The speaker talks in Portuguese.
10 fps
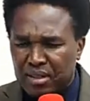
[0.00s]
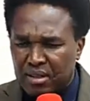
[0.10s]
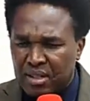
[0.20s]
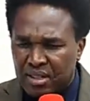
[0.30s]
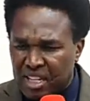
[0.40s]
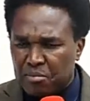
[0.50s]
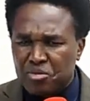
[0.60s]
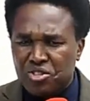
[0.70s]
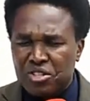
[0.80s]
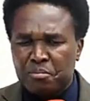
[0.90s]
em termos
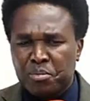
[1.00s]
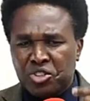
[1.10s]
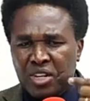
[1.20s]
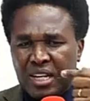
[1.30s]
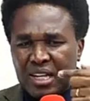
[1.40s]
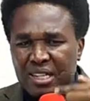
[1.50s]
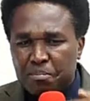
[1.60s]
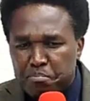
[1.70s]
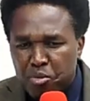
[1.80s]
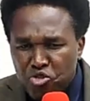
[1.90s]
simples, de
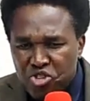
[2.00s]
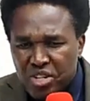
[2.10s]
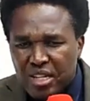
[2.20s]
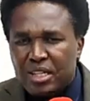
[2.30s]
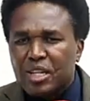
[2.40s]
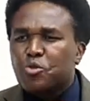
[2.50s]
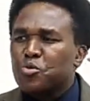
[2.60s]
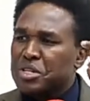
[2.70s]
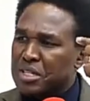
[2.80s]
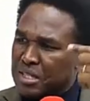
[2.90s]
busca de
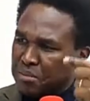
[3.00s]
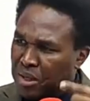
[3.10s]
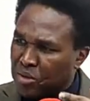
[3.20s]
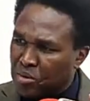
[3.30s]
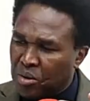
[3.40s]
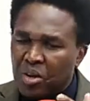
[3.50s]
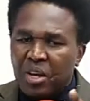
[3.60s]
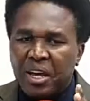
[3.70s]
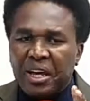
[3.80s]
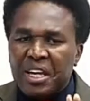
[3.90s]
conhecimento
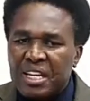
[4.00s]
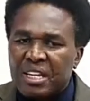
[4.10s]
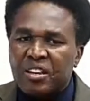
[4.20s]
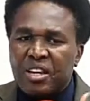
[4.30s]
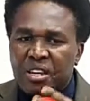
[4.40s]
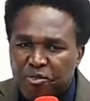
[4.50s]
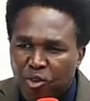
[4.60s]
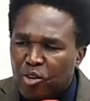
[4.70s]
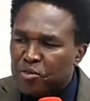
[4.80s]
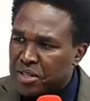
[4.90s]
em que
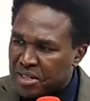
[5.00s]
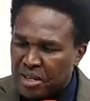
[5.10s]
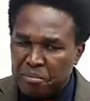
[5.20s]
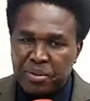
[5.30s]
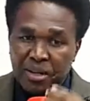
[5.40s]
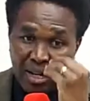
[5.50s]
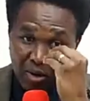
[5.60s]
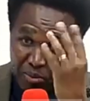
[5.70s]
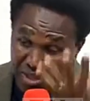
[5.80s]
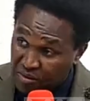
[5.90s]
envolve sempre a
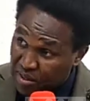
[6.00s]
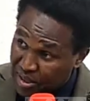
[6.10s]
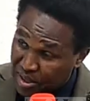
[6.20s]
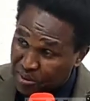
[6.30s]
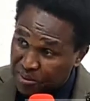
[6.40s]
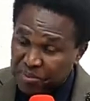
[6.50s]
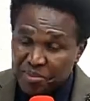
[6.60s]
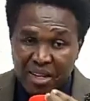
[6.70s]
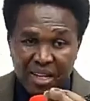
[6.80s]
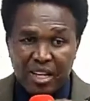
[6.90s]
observação,
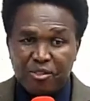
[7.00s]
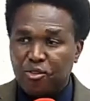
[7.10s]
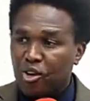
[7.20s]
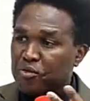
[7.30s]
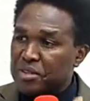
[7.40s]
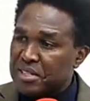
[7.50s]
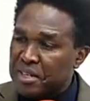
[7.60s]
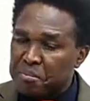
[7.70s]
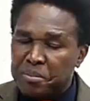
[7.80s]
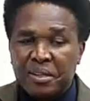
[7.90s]
okay. que envolve
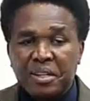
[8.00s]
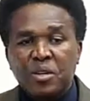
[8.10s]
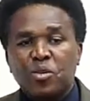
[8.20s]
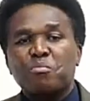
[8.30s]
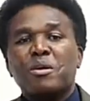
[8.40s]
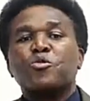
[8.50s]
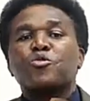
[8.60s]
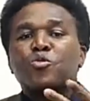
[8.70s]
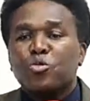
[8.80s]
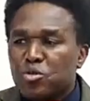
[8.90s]
sempre uma
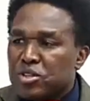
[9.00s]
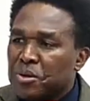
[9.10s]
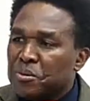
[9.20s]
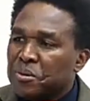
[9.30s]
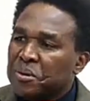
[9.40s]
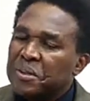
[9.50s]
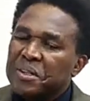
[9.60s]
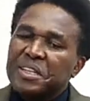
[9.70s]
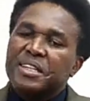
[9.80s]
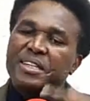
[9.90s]
conclusão
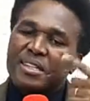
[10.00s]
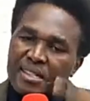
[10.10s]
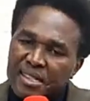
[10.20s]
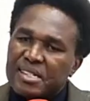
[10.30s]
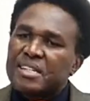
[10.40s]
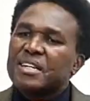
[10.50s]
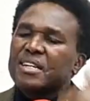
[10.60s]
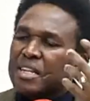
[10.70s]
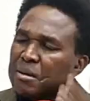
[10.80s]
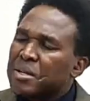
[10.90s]
e que
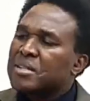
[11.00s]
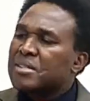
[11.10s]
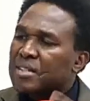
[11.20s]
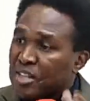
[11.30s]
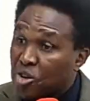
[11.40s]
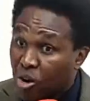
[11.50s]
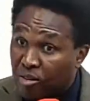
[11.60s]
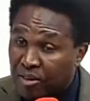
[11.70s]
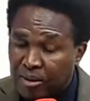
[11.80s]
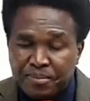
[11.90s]
ciclicamente se renova.